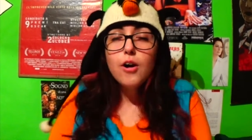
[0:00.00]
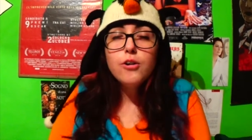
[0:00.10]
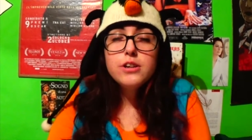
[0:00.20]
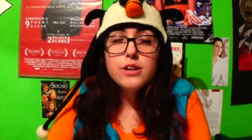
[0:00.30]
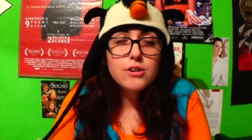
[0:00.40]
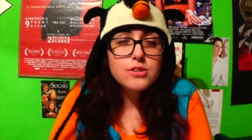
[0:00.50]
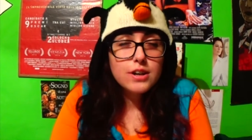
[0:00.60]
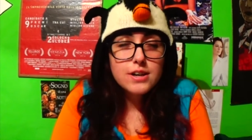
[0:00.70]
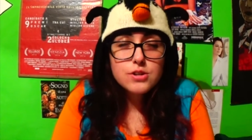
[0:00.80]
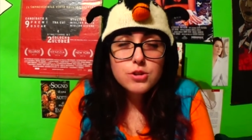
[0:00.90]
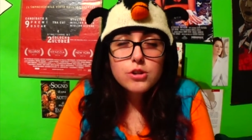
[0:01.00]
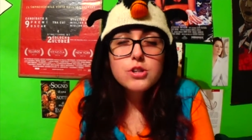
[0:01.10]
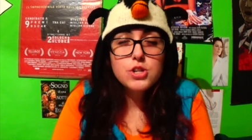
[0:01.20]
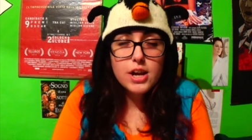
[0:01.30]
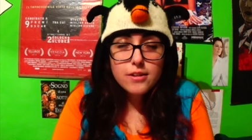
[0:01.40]
Ogni cosa che sto
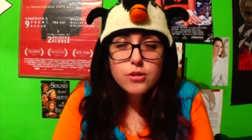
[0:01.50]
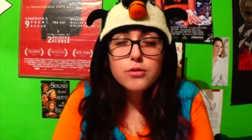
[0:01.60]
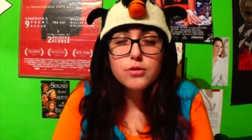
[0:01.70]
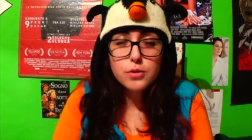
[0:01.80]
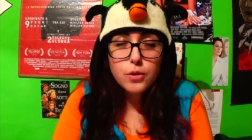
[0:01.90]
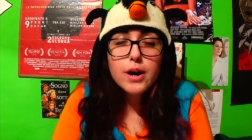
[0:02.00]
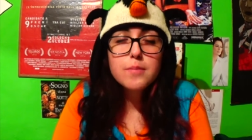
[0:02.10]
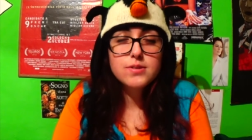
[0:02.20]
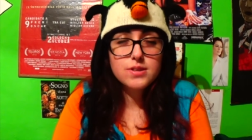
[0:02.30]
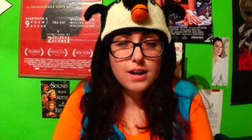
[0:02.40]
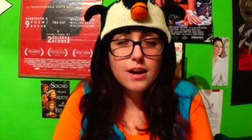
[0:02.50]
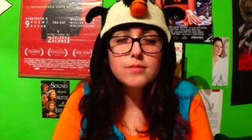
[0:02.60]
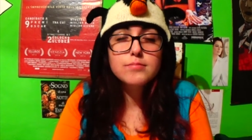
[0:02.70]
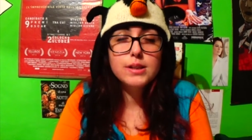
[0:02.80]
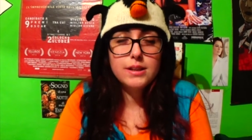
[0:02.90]
dicendo finora mi sta
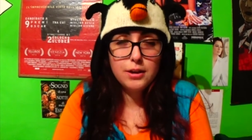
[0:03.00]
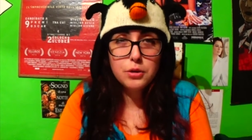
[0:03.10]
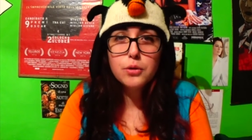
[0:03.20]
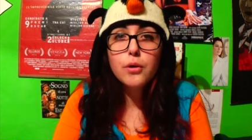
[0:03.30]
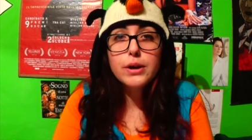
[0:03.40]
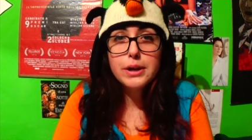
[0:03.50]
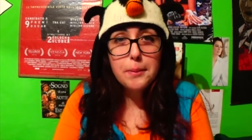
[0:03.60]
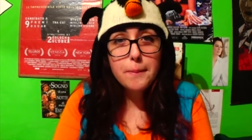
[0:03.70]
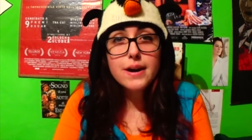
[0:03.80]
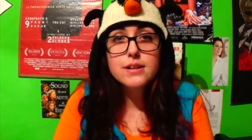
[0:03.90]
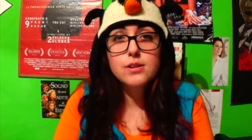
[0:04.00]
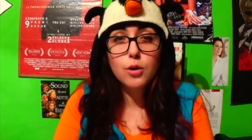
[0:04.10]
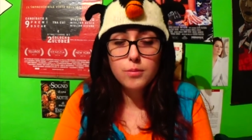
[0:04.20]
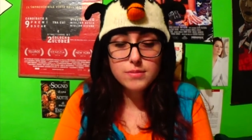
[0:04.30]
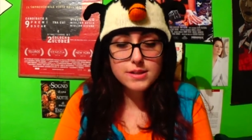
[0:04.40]
mettendo in imbarazzo
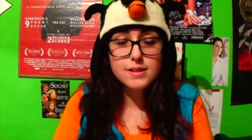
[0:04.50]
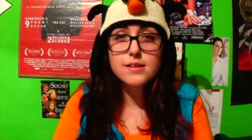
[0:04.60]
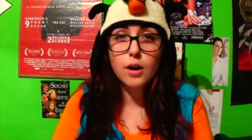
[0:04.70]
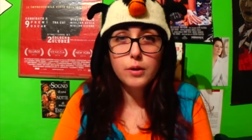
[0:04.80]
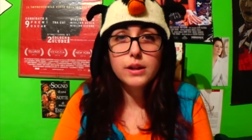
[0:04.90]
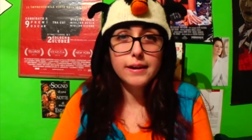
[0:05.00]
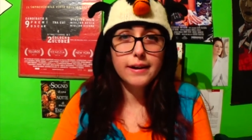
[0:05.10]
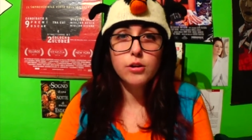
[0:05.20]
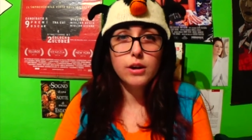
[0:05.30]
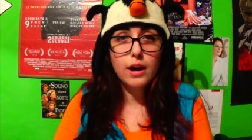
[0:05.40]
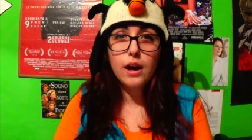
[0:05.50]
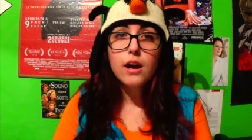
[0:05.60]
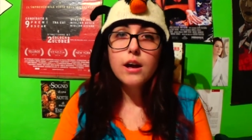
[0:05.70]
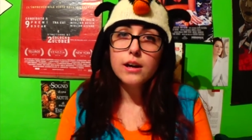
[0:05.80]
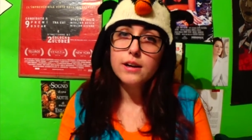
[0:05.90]
con me stessa, quindi credo che
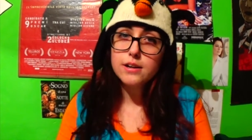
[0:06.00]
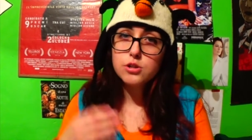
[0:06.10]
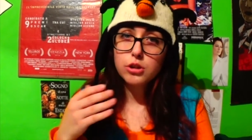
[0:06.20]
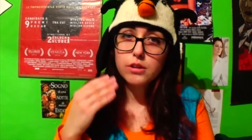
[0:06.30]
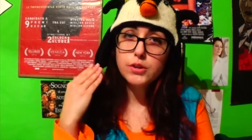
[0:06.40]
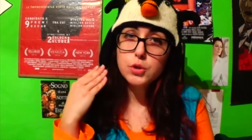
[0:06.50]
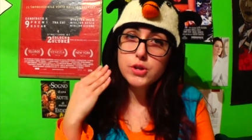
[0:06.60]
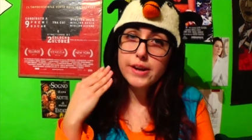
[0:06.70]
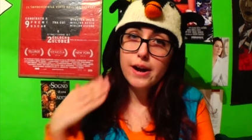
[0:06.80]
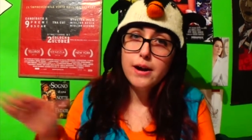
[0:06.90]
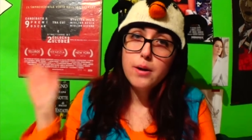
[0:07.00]
il resto del video sarà